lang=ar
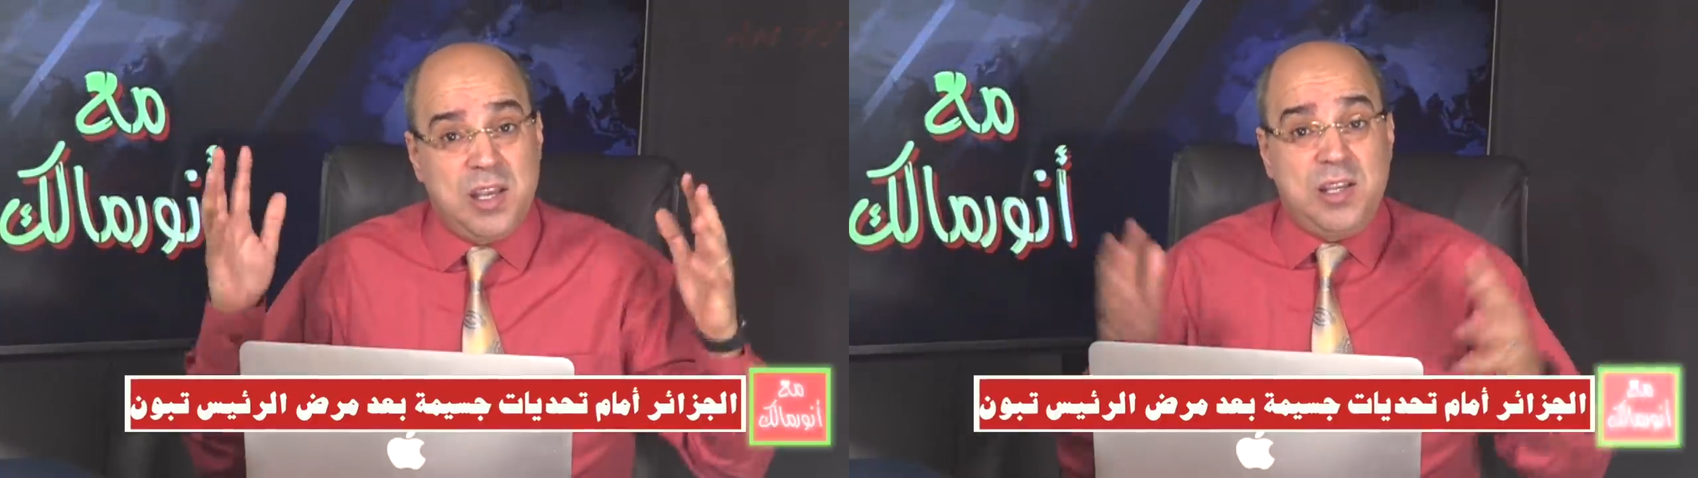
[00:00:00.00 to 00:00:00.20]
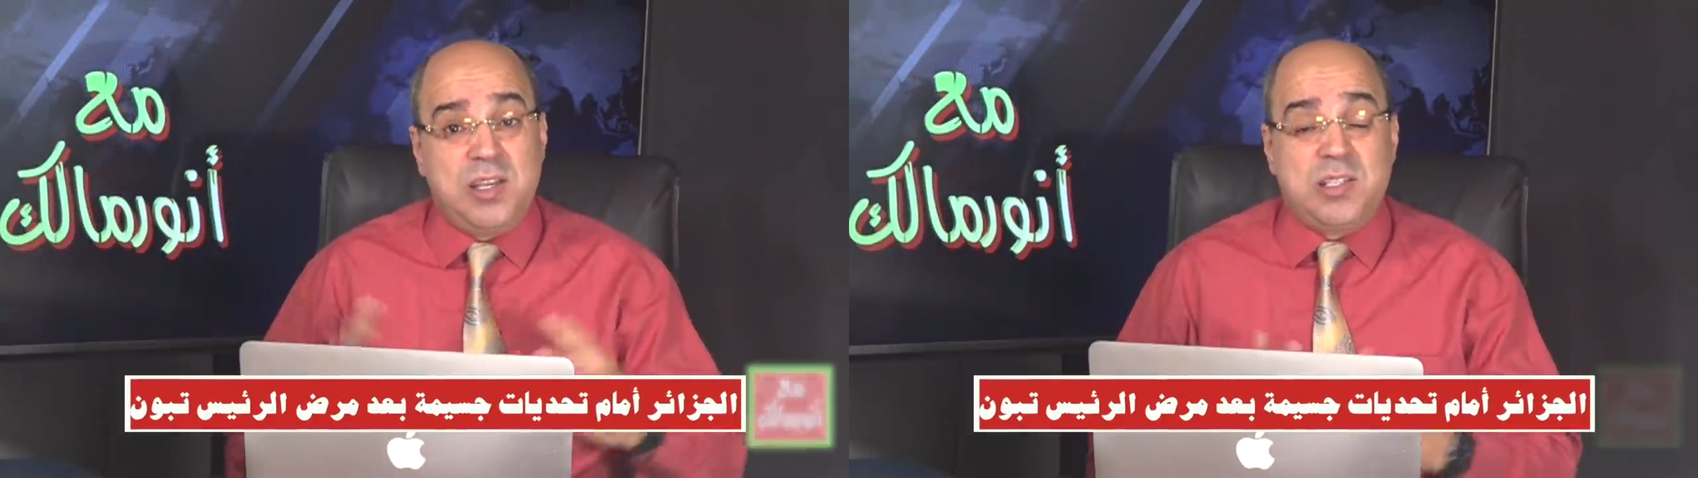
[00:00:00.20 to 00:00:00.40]

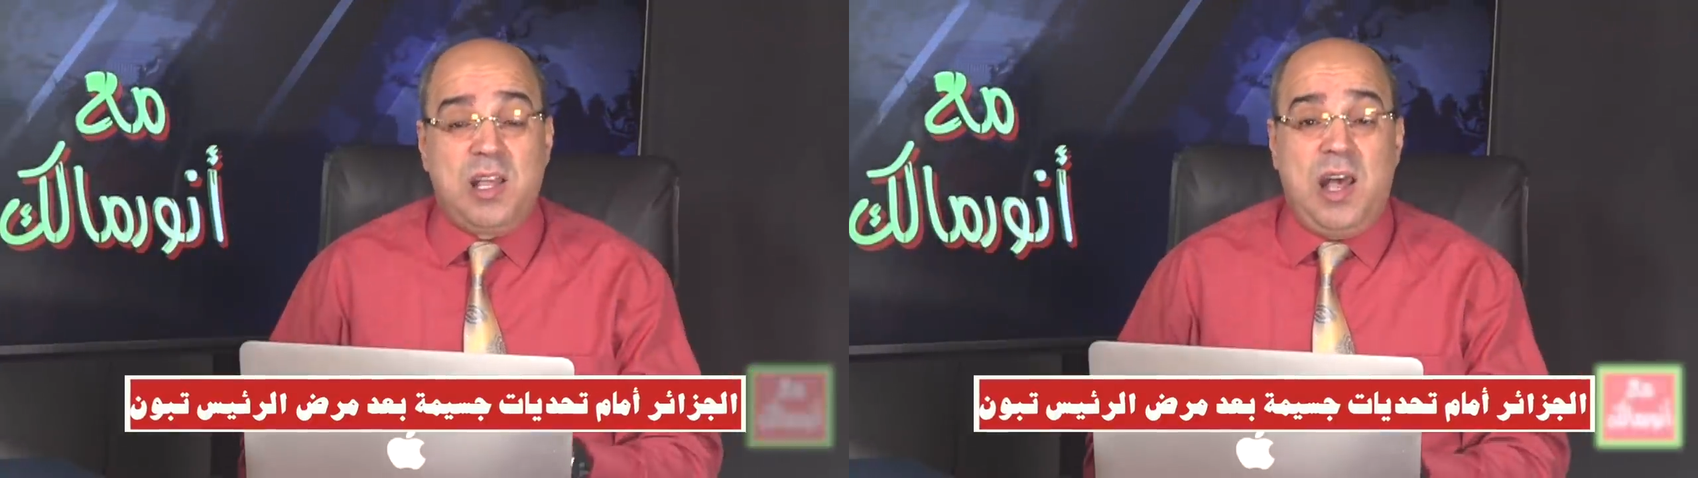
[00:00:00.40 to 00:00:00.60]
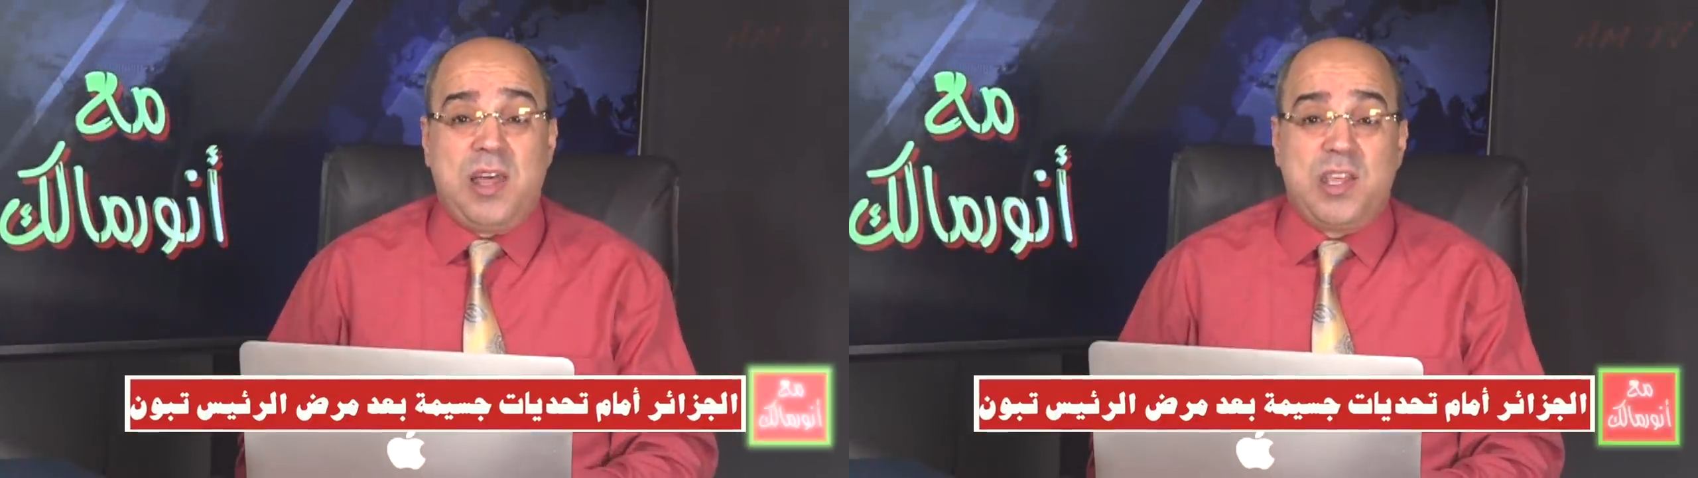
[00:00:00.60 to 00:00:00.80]

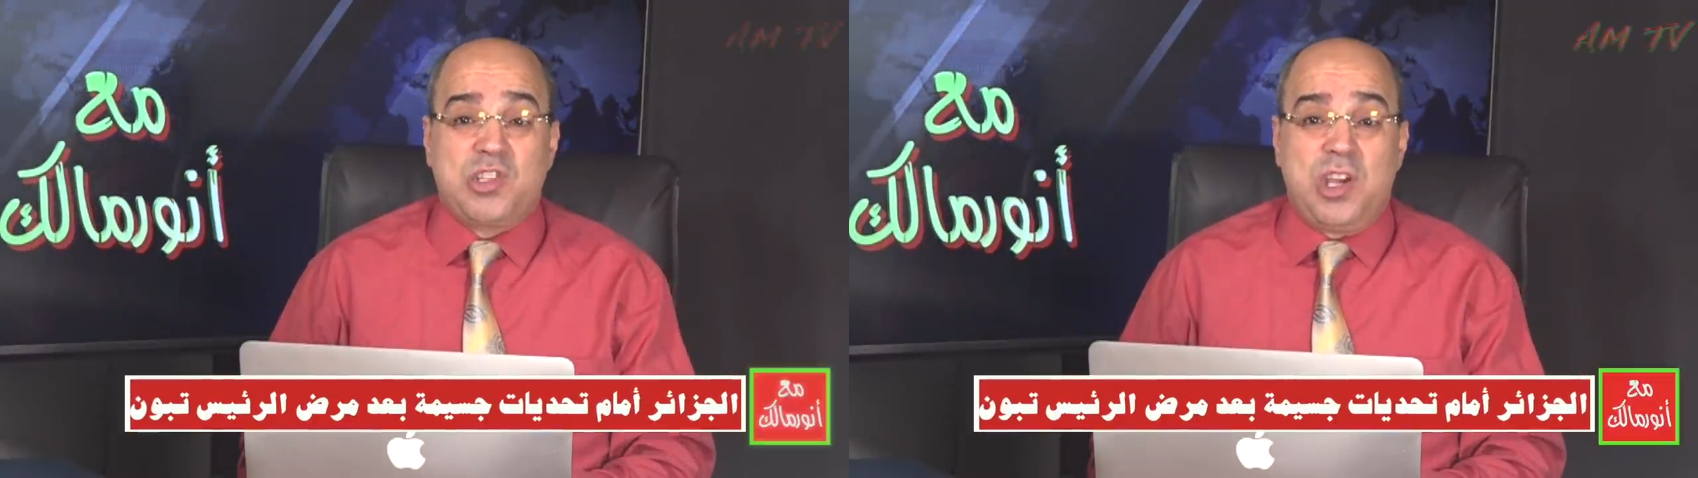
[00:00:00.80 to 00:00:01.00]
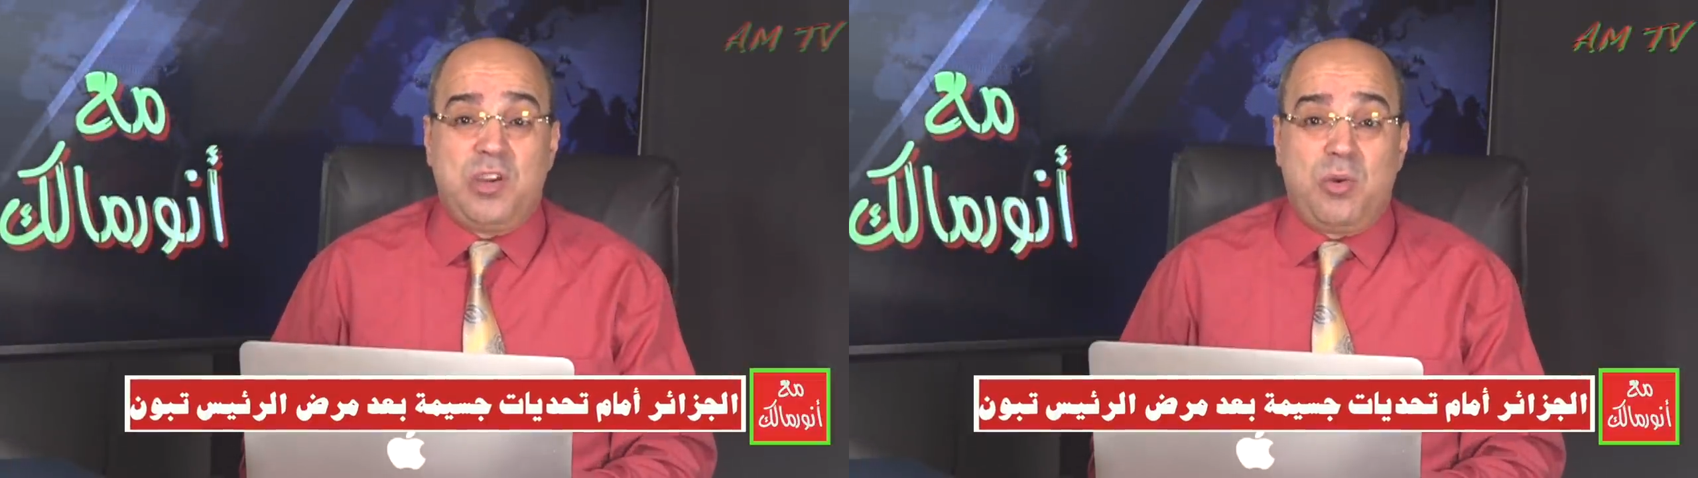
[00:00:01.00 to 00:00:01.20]
إيس هذا
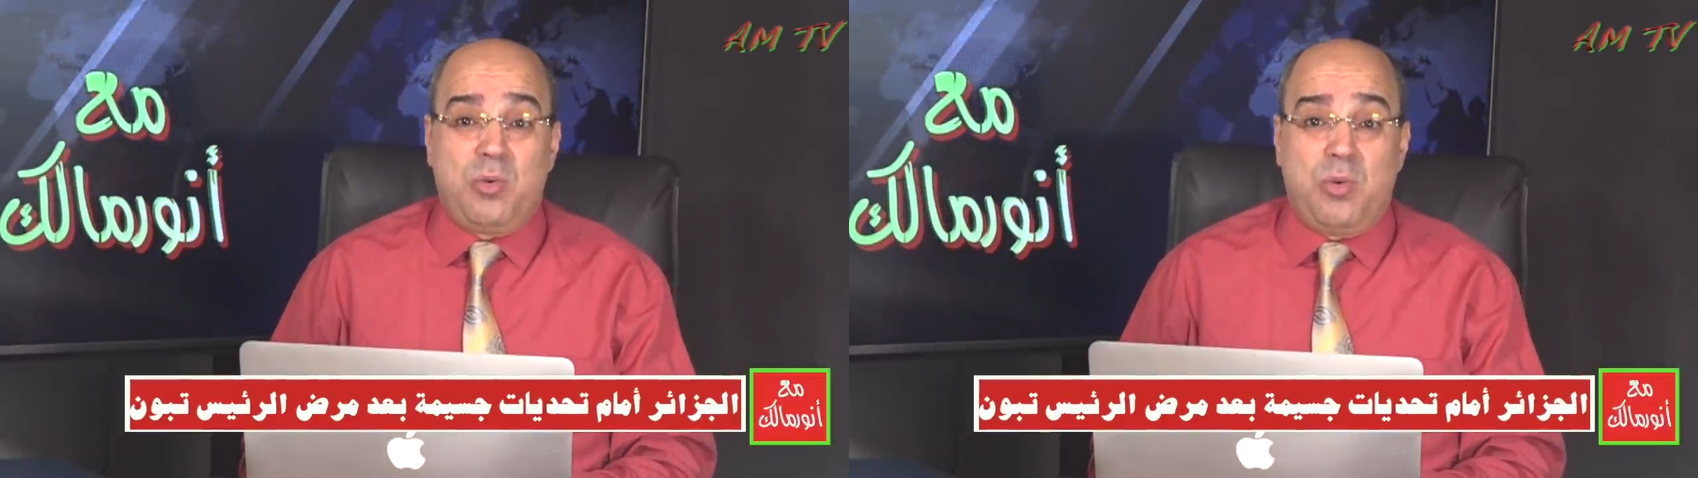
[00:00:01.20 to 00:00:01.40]
شيء